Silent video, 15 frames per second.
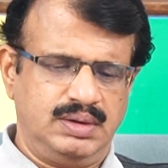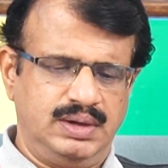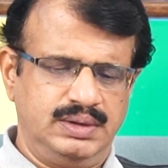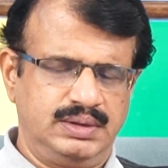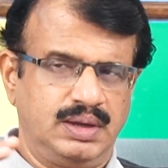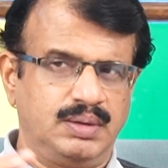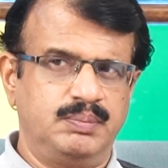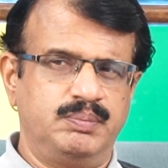
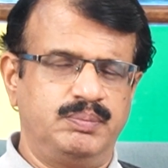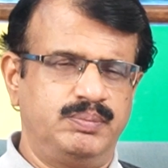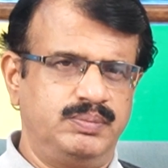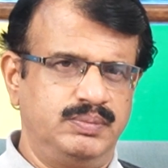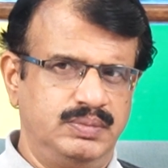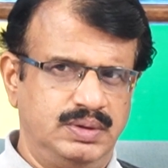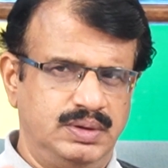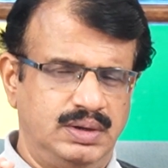అయితే
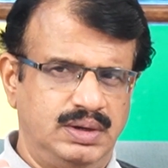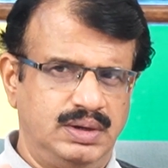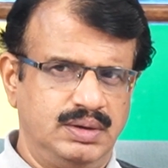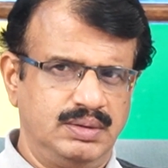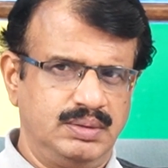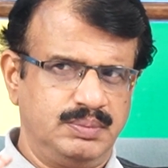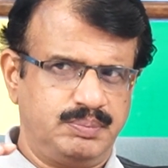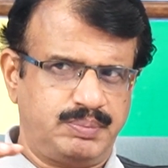
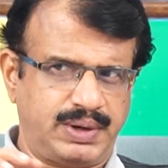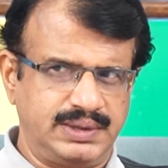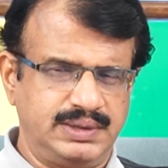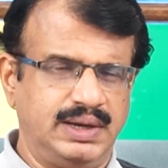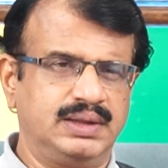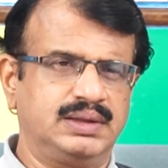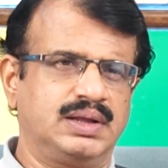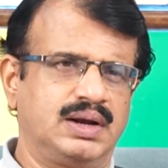
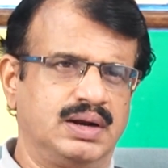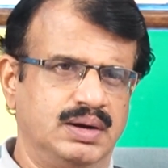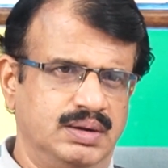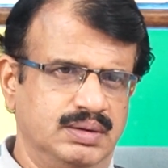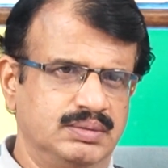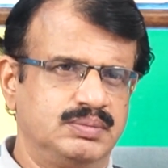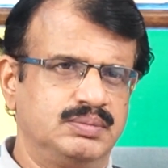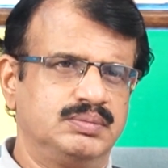ప్రజాదరణ
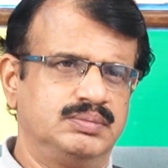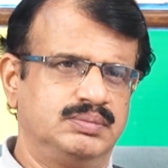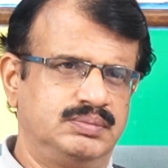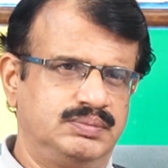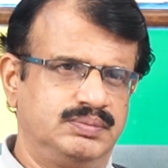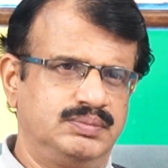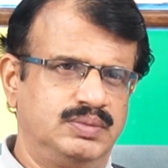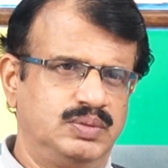
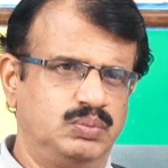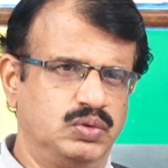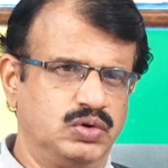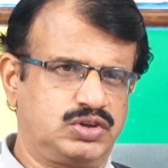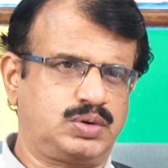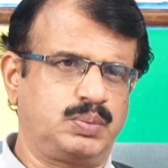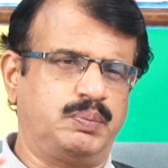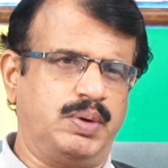
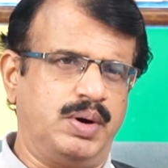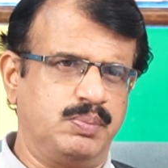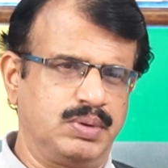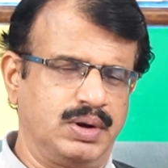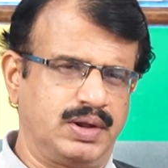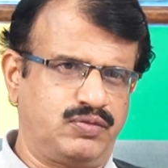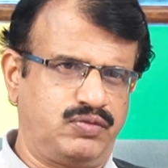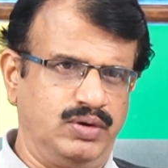మోస్ట్
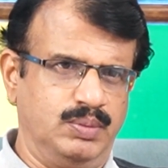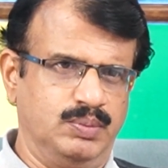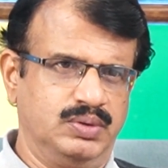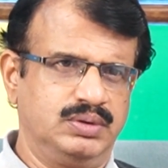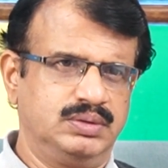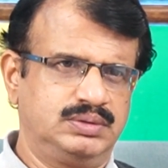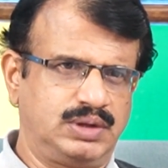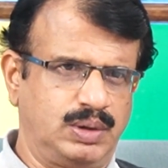పాపులర్ ఫిల్మ్
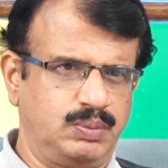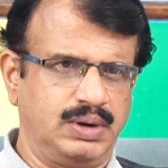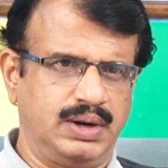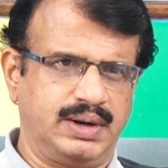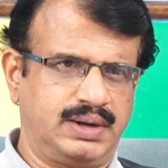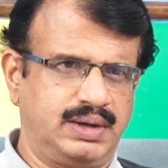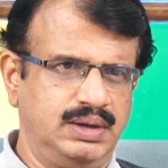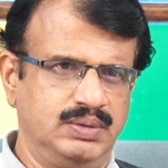
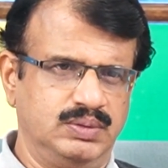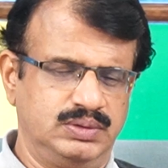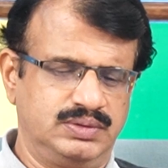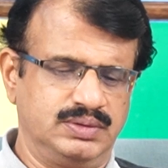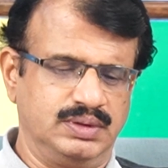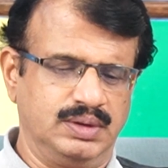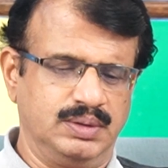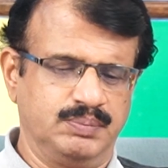త్రిపులర్కి
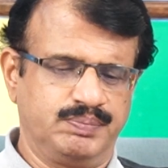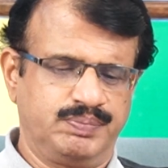వచ్చింది